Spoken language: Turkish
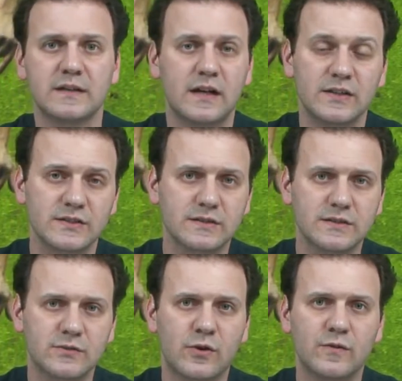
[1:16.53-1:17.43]

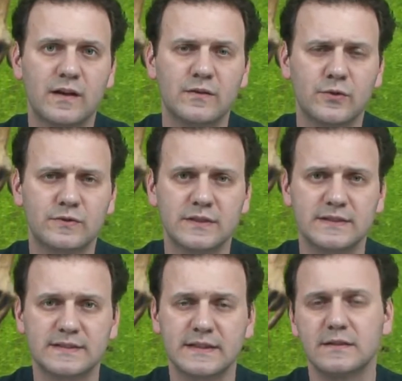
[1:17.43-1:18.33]
Karşılıklı gol var yok da
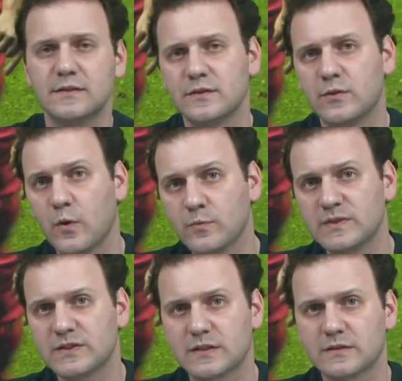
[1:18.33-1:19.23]
ise e,
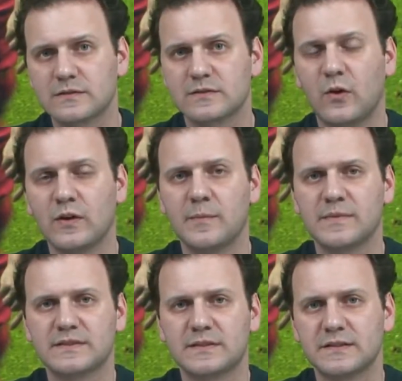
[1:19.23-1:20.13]
olmayacak
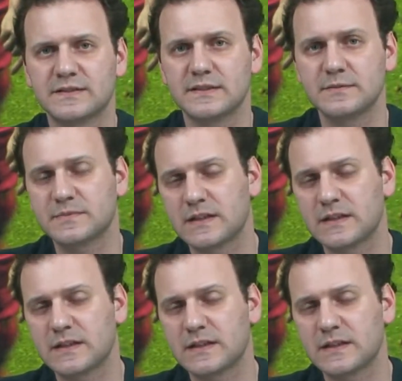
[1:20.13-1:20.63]
oynanması tavsiye ederim.